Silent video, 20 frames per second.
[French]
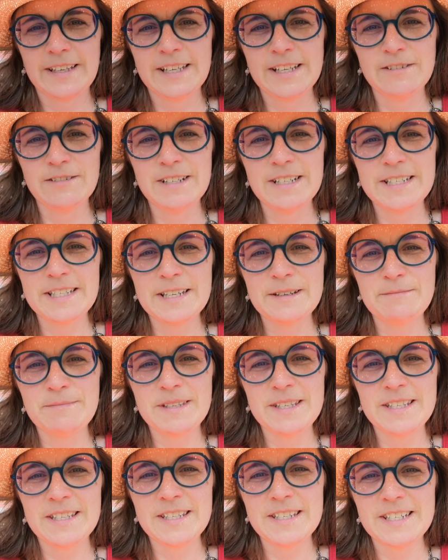Hello les
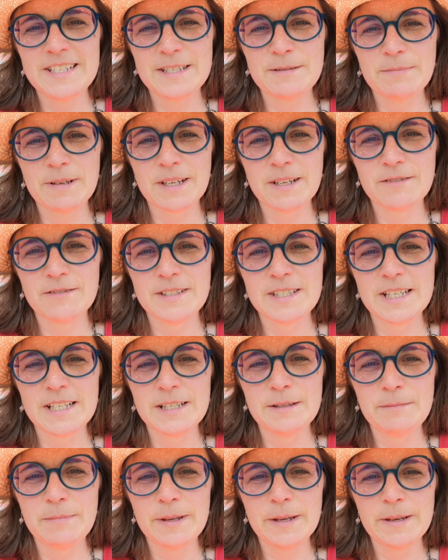amis, j'espère que vous
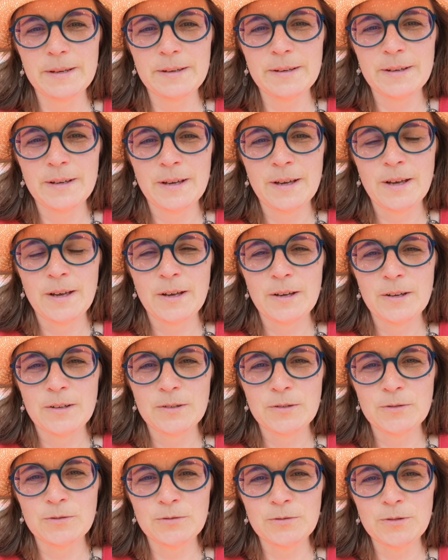allez bien.
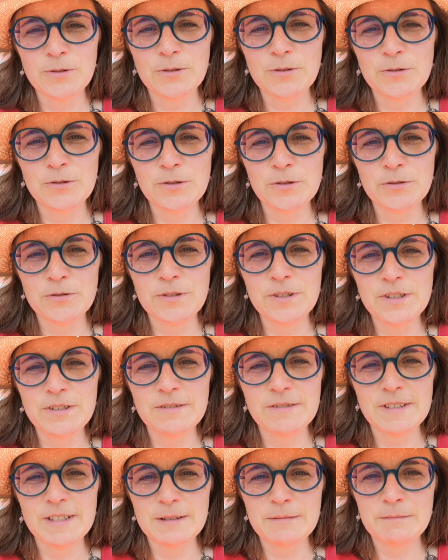Donc aujourd'hui
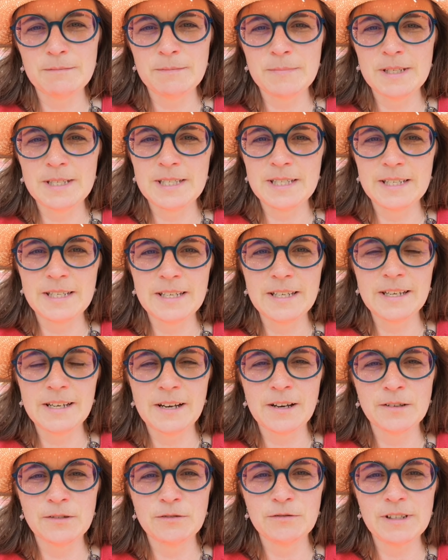je vais
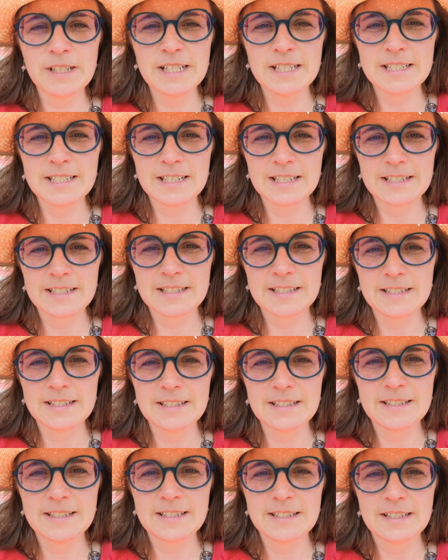m'essayer un nouvel
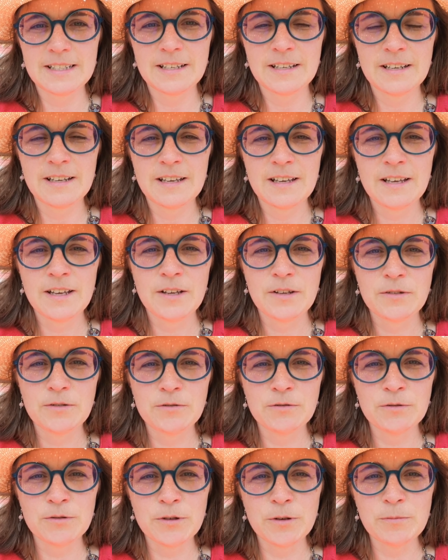exercice.
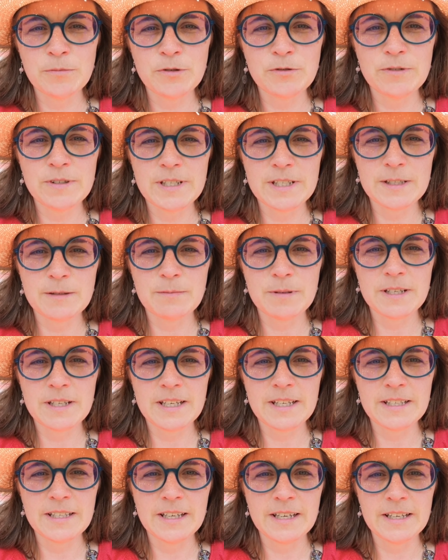Donc comme je vous
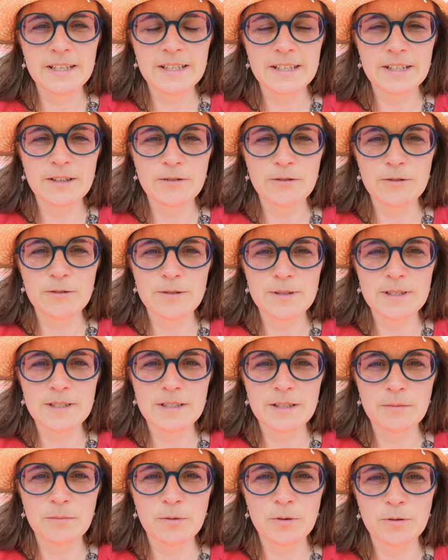expliquais hier, euh,
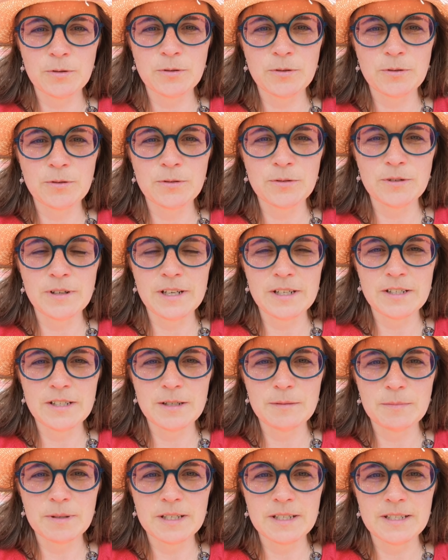c'est important de
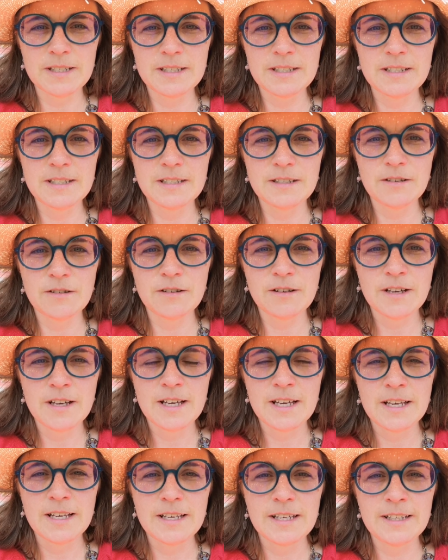lâcher prise
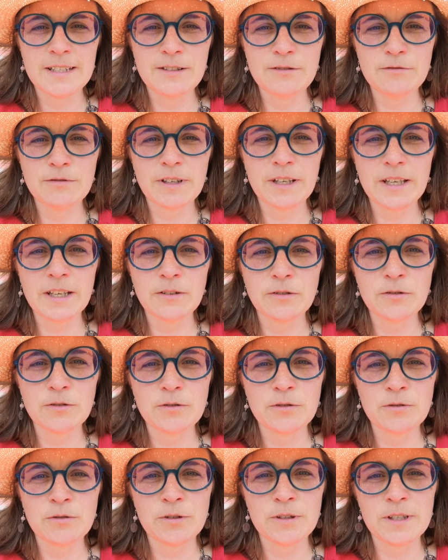et d'ouvrir
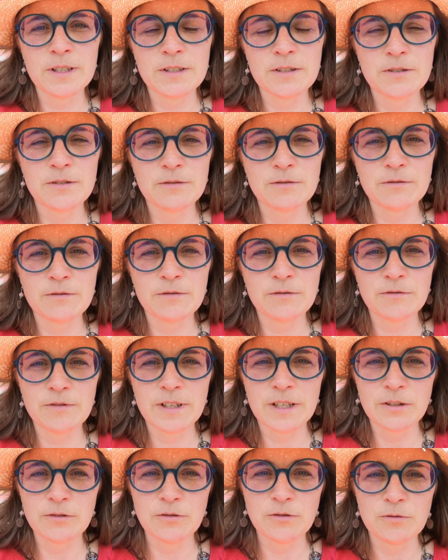notre connexion
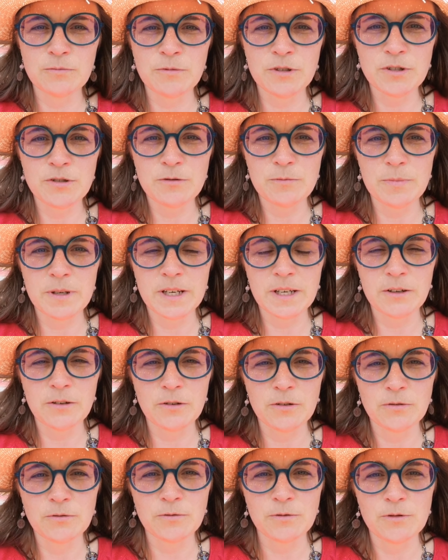vers notre moi
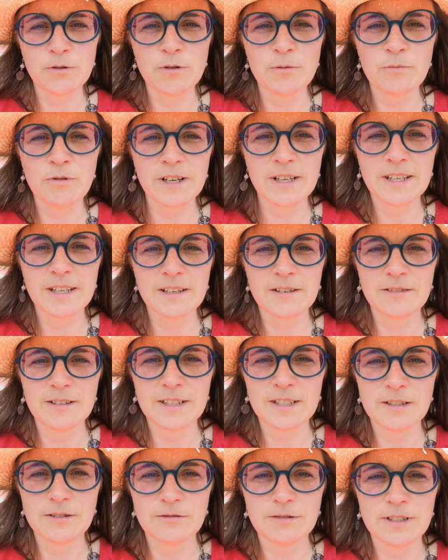supérieur, donc le moi qui est
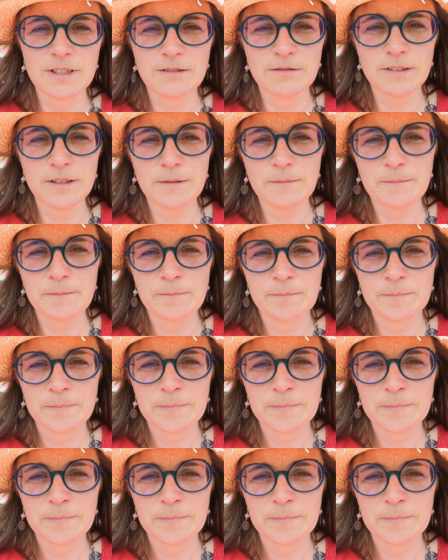connecté au divin.